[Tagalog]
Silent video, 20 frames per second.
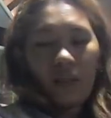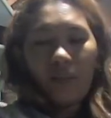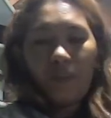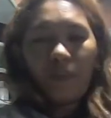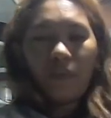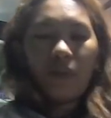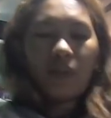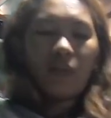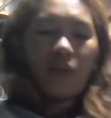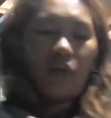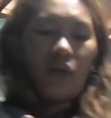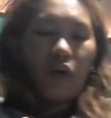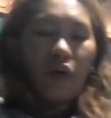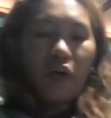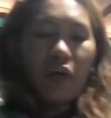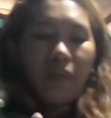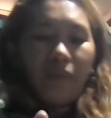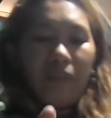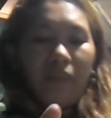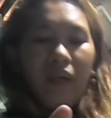Tapos,
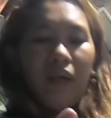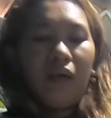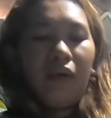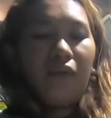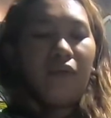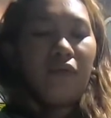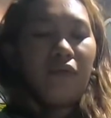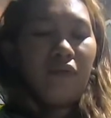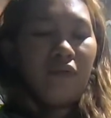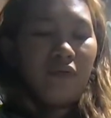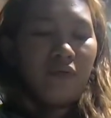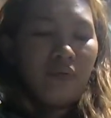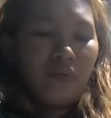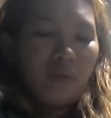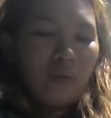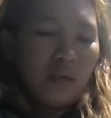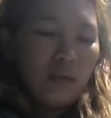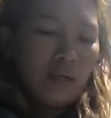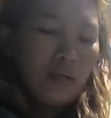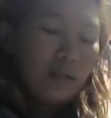corned beef.
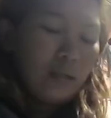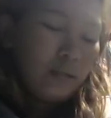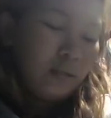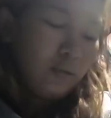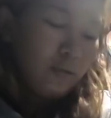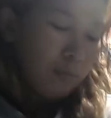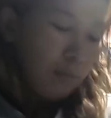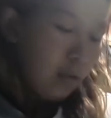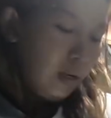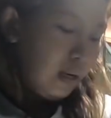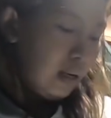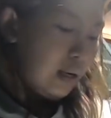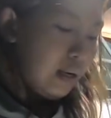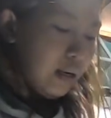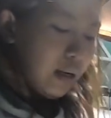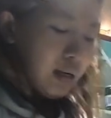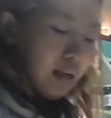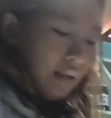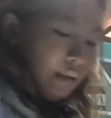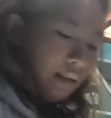Yan. Mga
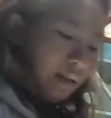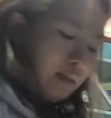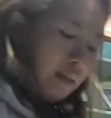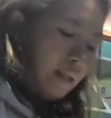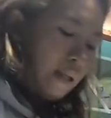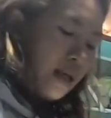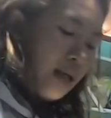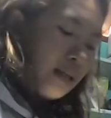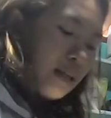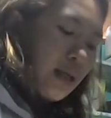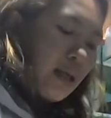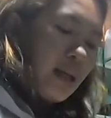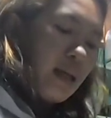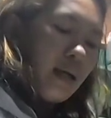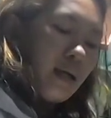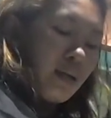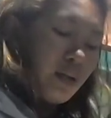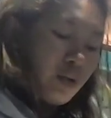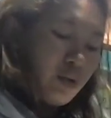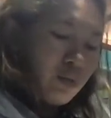dilata
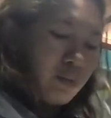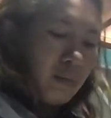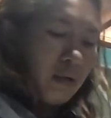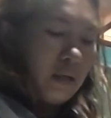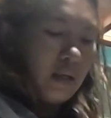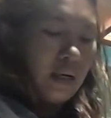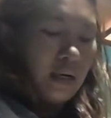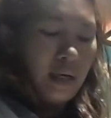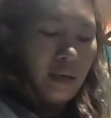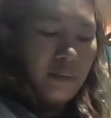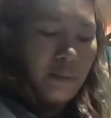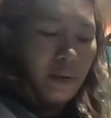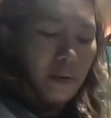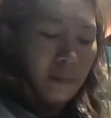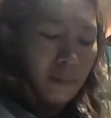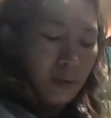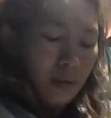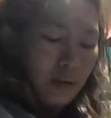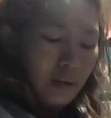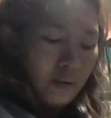lang yung madali bang
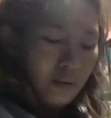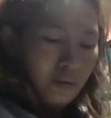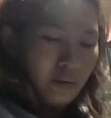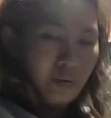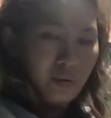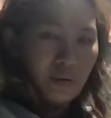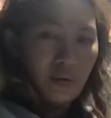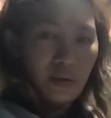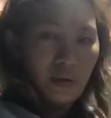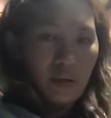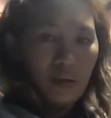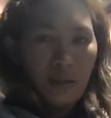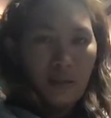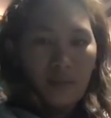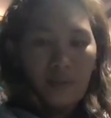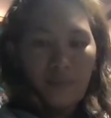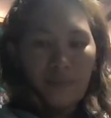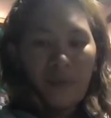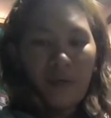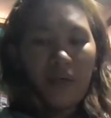maano.
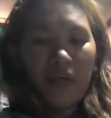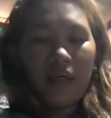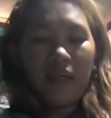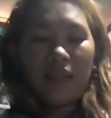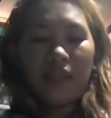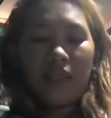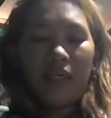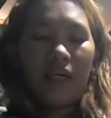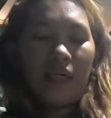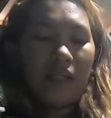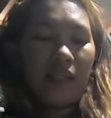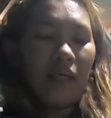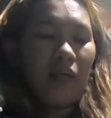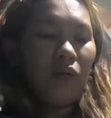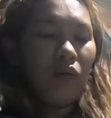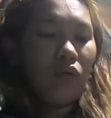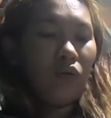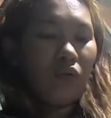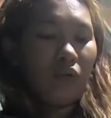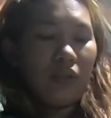Para sa
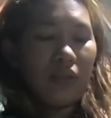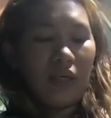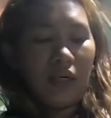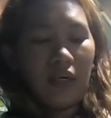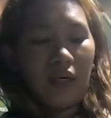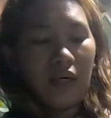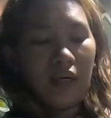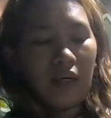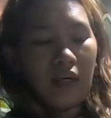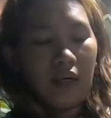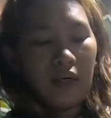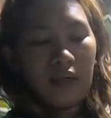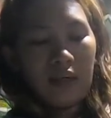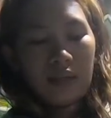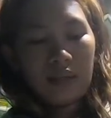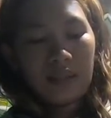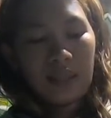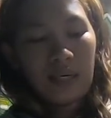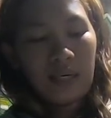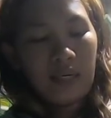sahog to sa
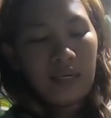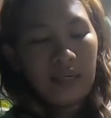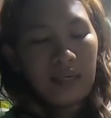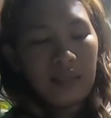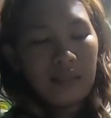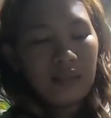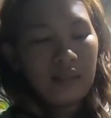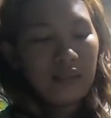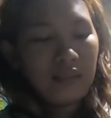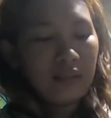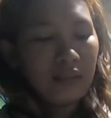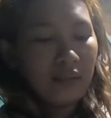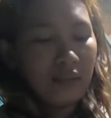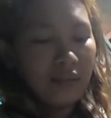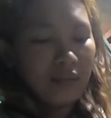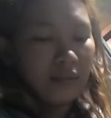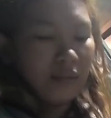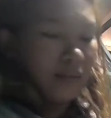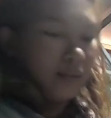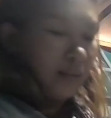salad.
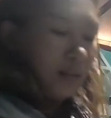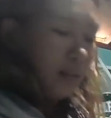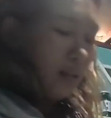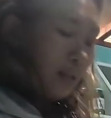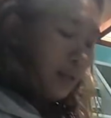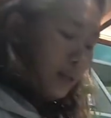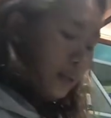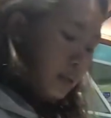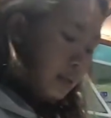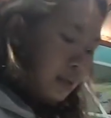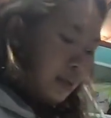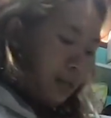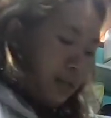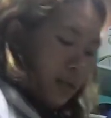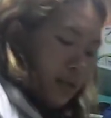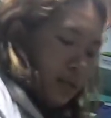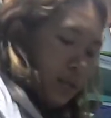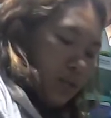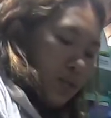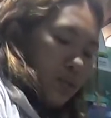
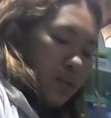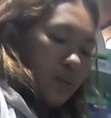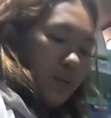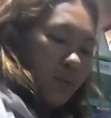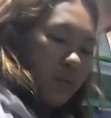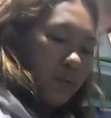Yan, so,